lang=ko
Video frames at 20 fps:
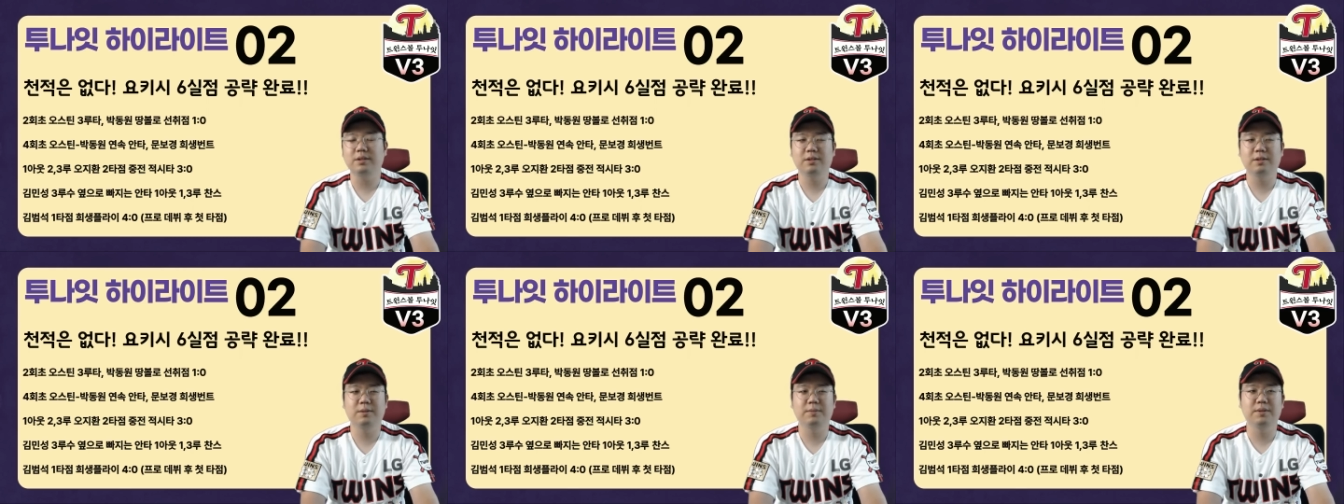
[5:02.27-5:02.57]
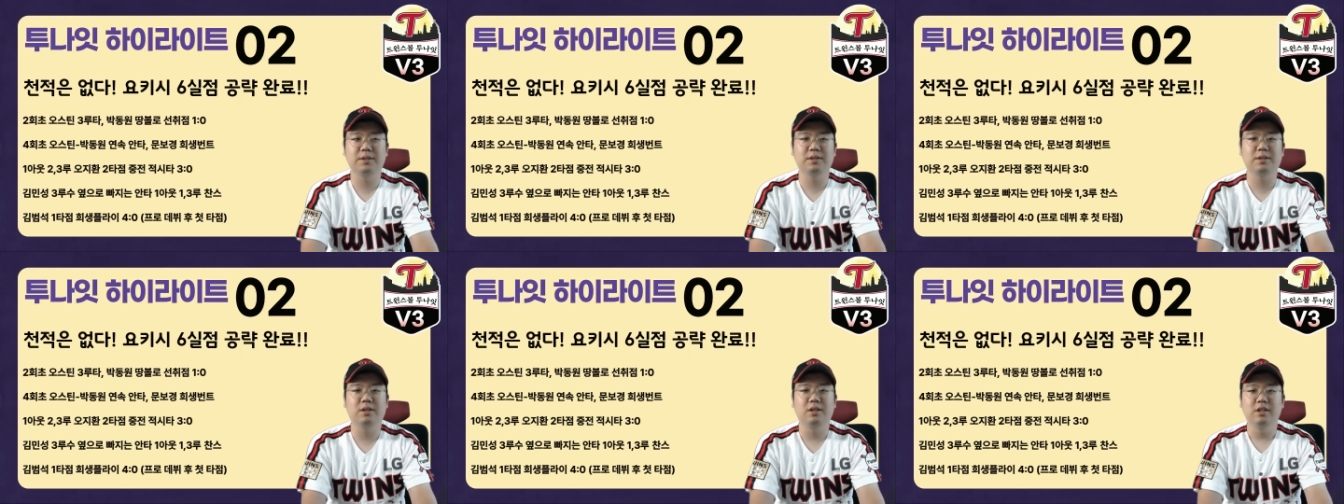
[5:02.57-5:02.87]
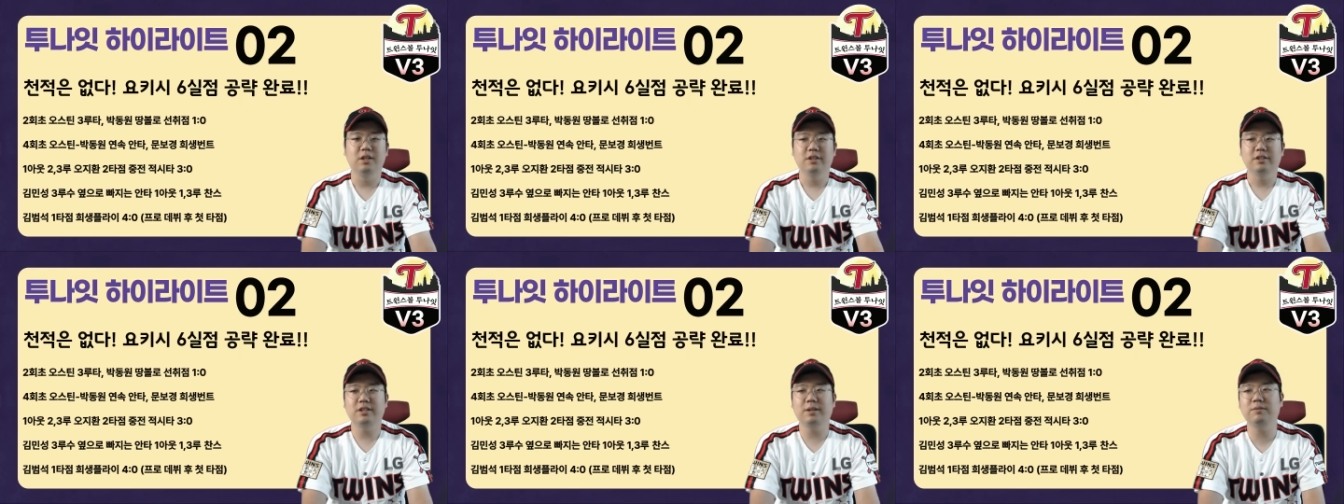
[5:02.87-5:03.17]
그러면서
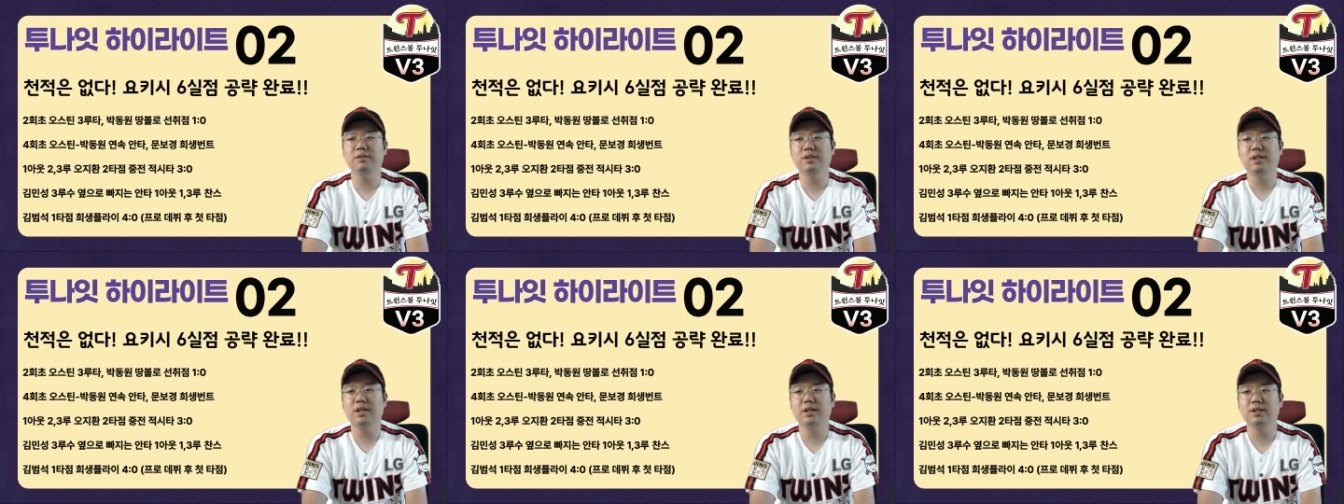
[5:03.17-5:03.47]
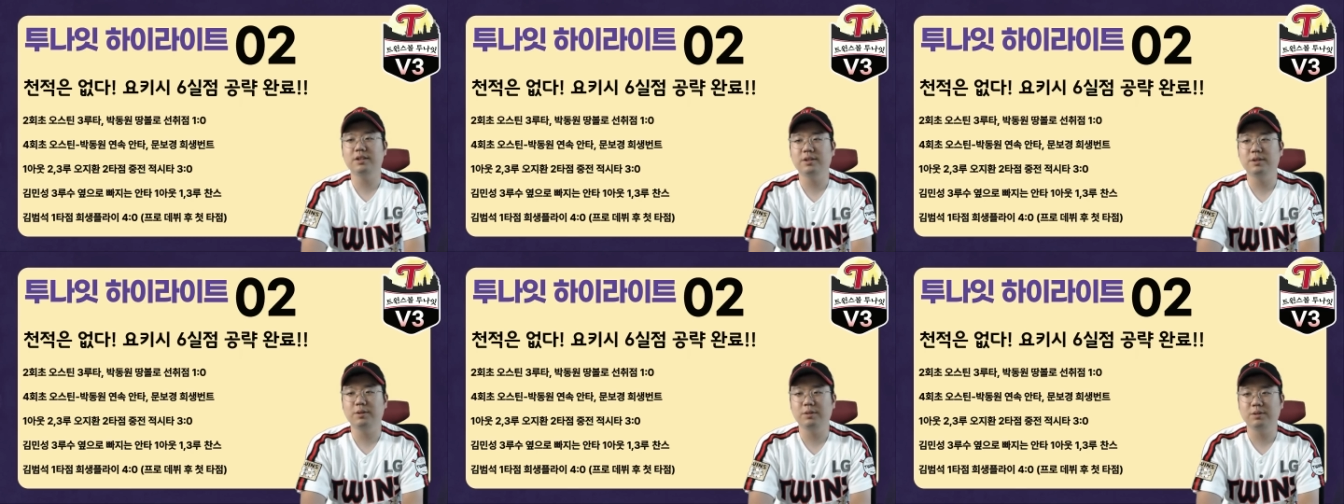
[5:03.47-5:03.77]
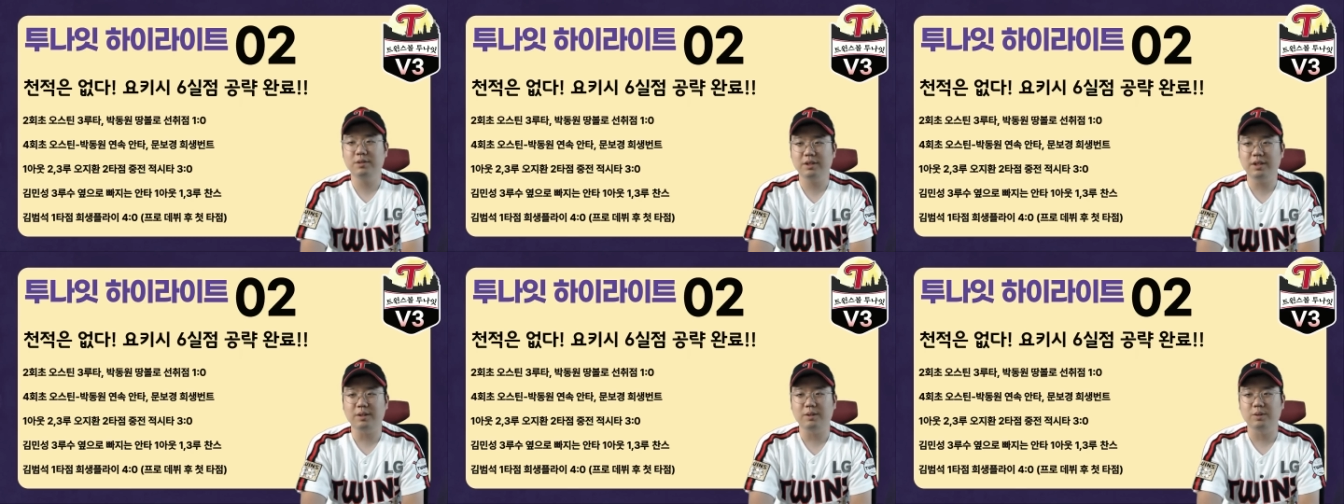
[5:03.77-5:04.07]
삼루타를
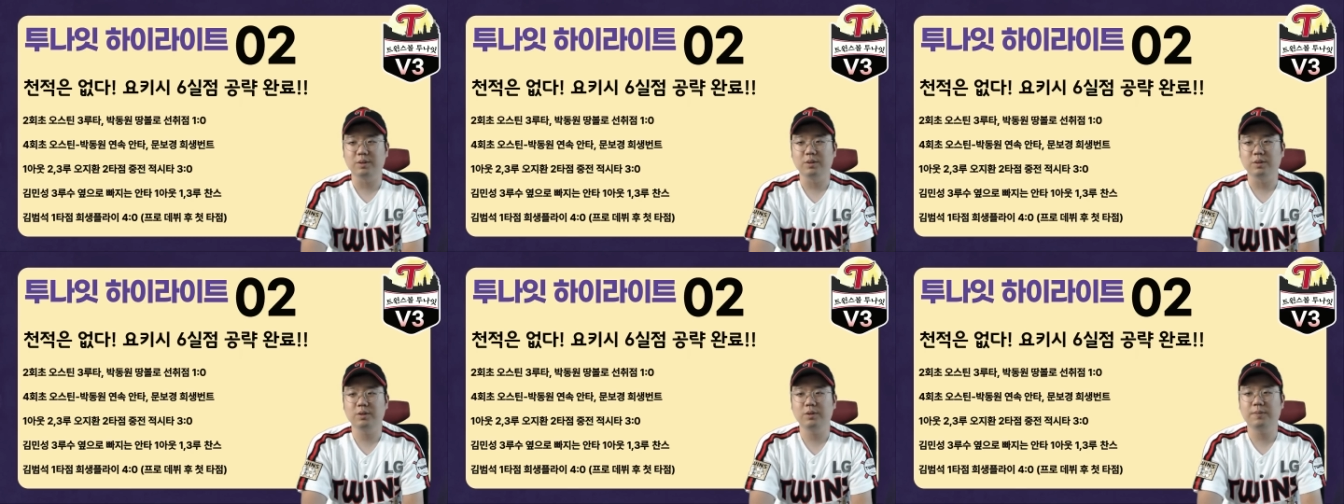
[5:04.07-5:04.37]
기록을 했고, 또